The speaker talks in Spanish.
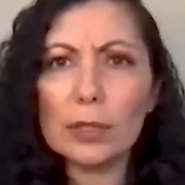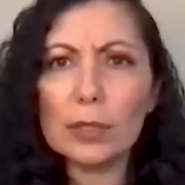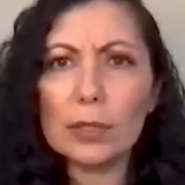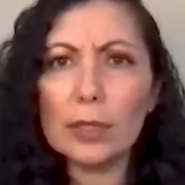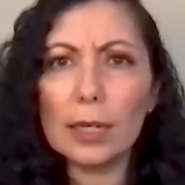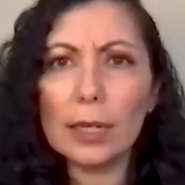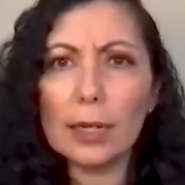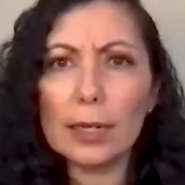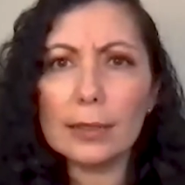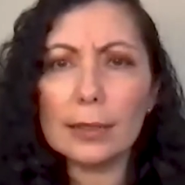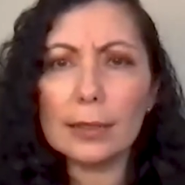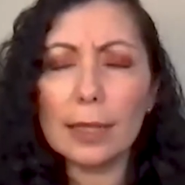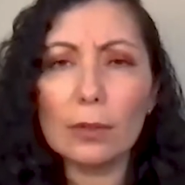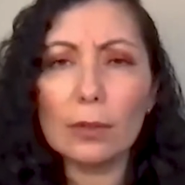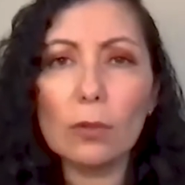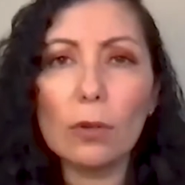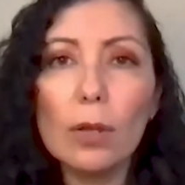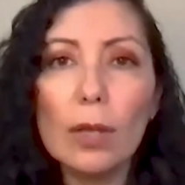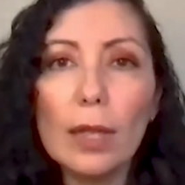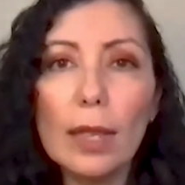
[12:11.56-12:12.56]
a seguir
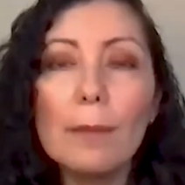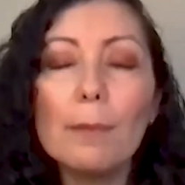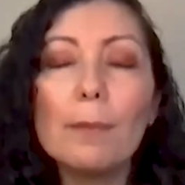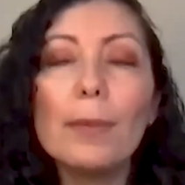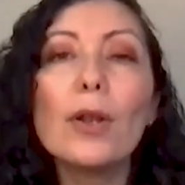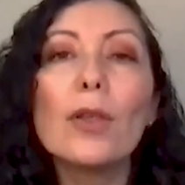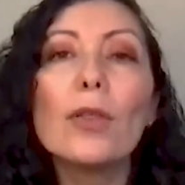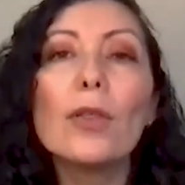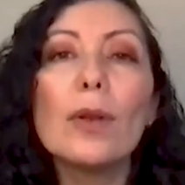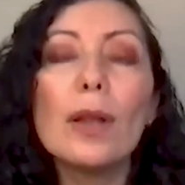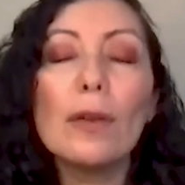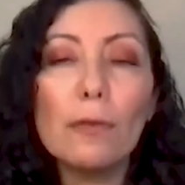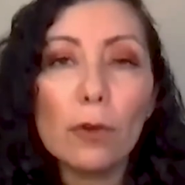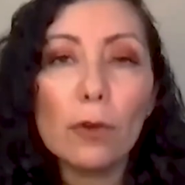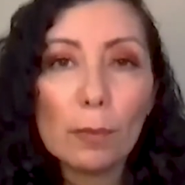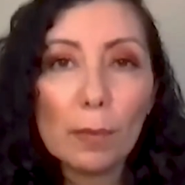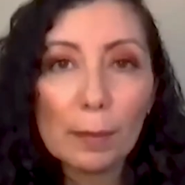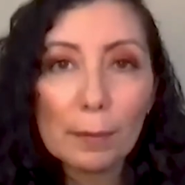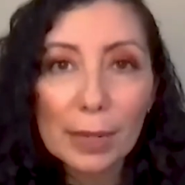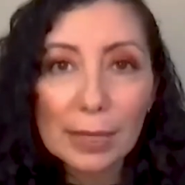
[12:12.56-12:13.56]
gastando, pero de una
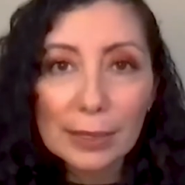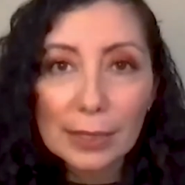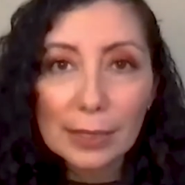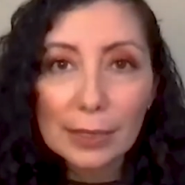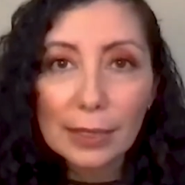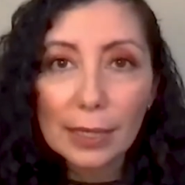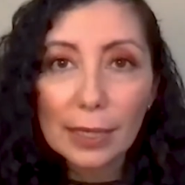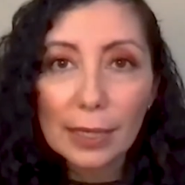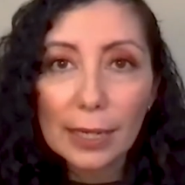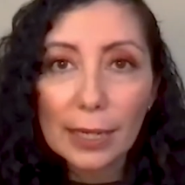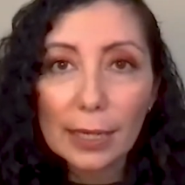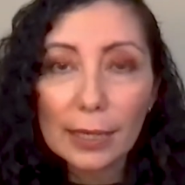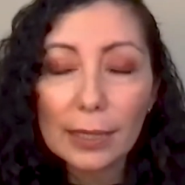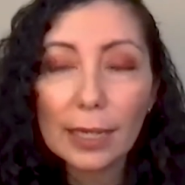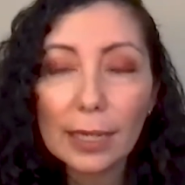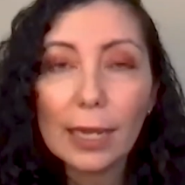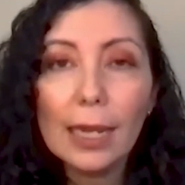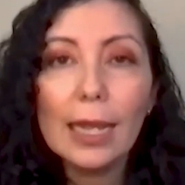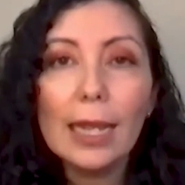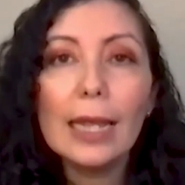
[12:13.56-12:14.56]
forma más
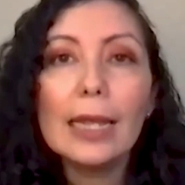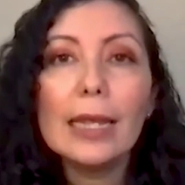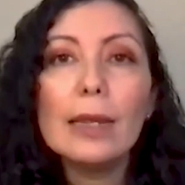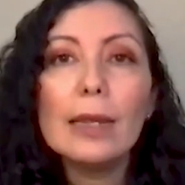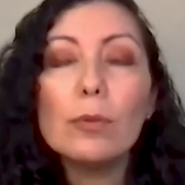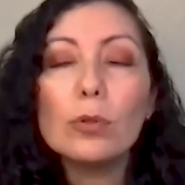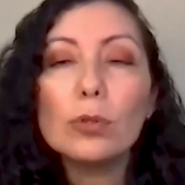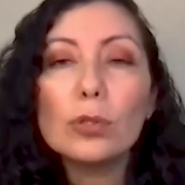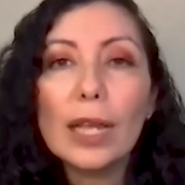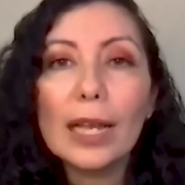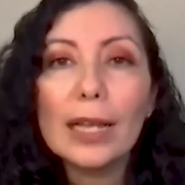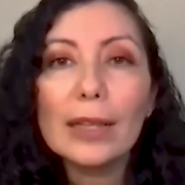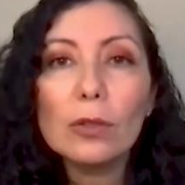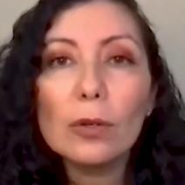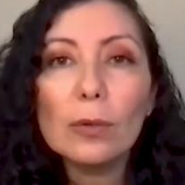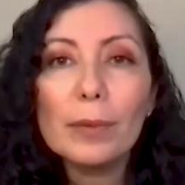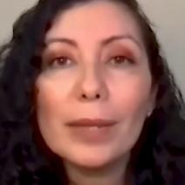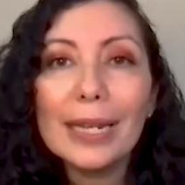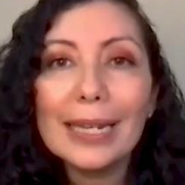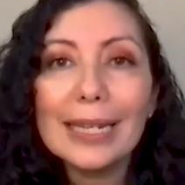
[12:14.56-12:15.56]
inteligente y
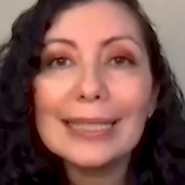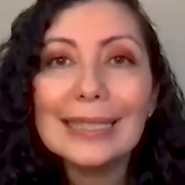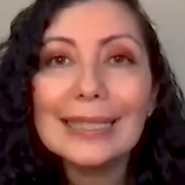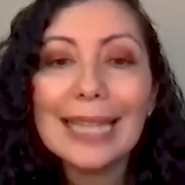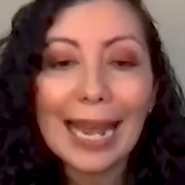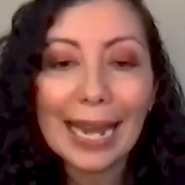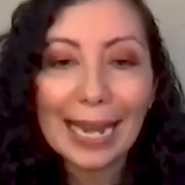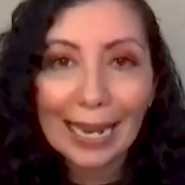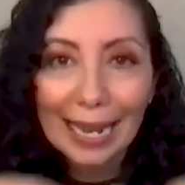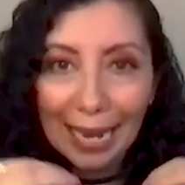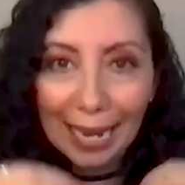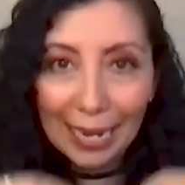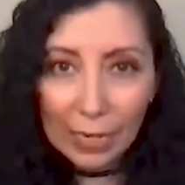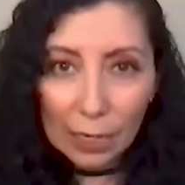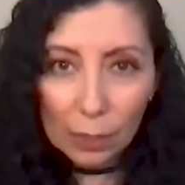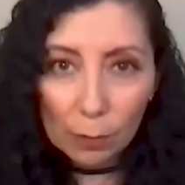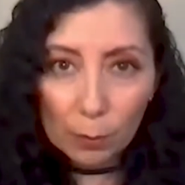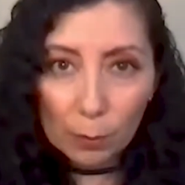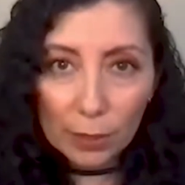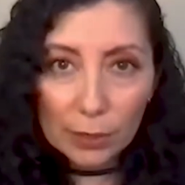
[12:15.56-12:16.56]
buscando bienestar en
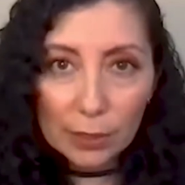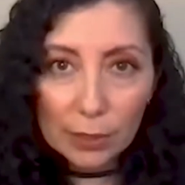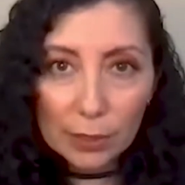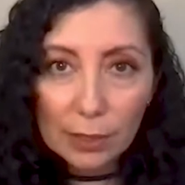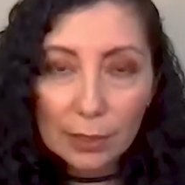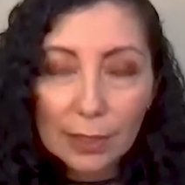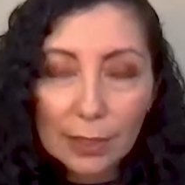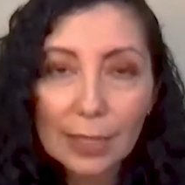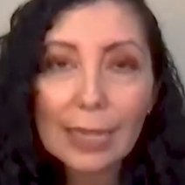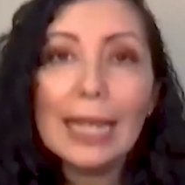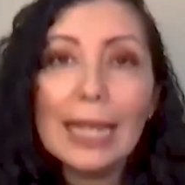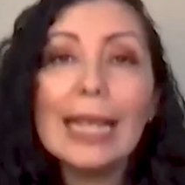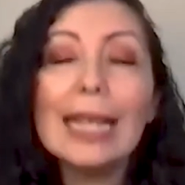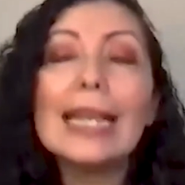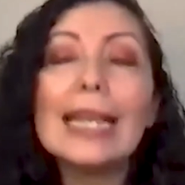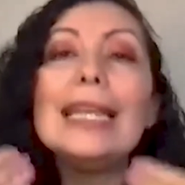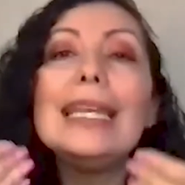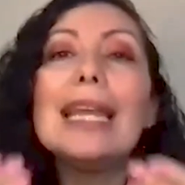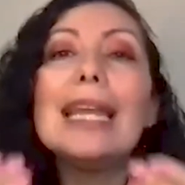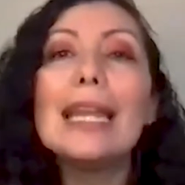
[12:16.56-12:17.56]
el presente
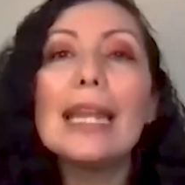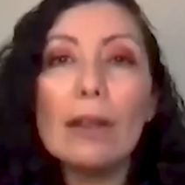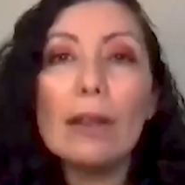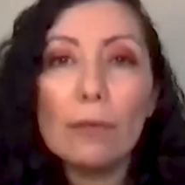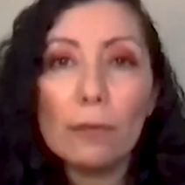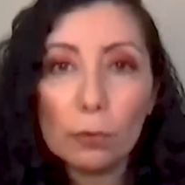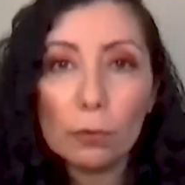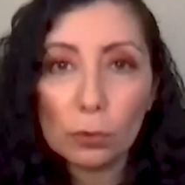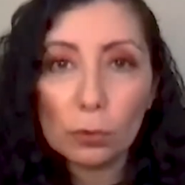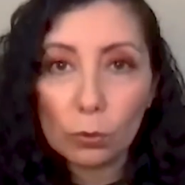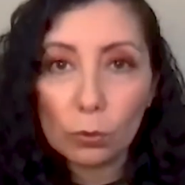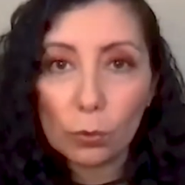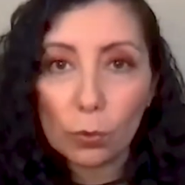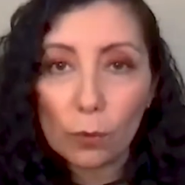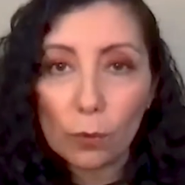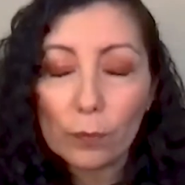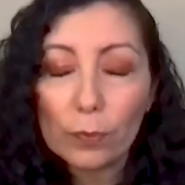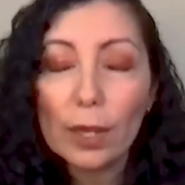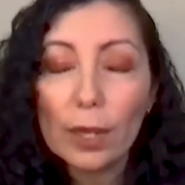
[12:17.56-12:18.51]
y en el futuro.